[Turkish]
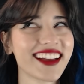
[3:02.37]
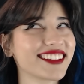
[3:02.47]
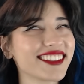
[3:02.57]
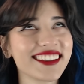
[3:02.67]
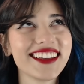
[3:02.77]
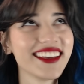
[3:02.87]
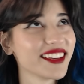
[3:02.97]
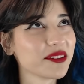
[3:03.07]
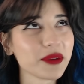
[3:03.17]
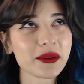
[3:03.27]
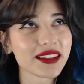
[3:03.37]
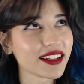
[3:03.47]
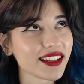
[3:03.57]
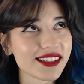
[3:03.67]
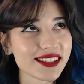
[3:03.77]
yani benim kadar
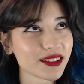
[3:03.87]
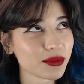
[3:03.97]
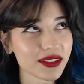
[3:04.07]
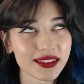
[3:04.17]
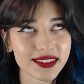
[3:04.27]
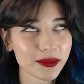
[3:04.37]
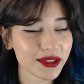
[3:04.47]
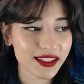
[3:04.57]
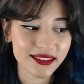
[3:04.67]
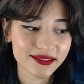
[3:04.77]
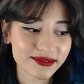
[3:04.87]
yakışıklı birine tabii ki.